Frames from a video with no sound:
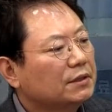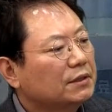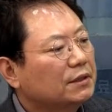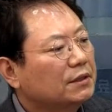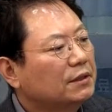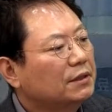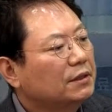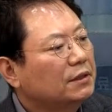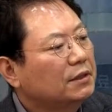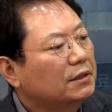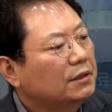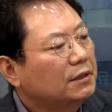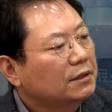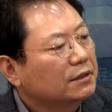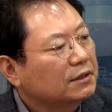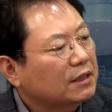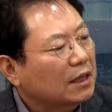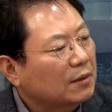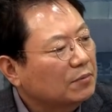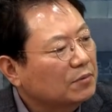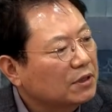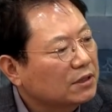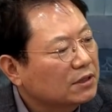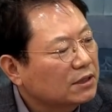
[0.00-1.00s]
어,
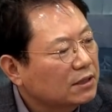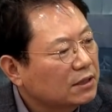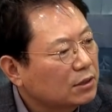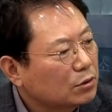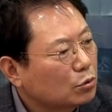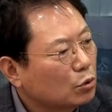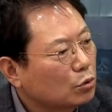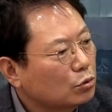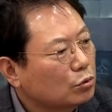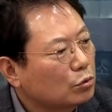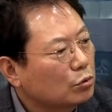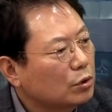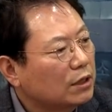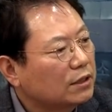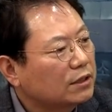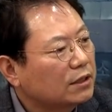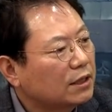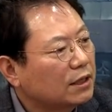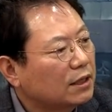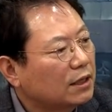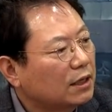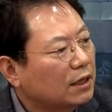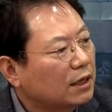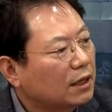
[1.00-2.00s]
담당자한테 소송할
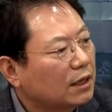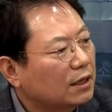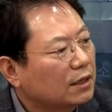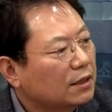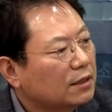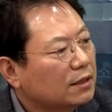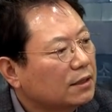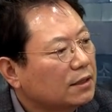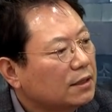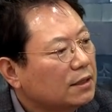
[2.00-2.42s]
때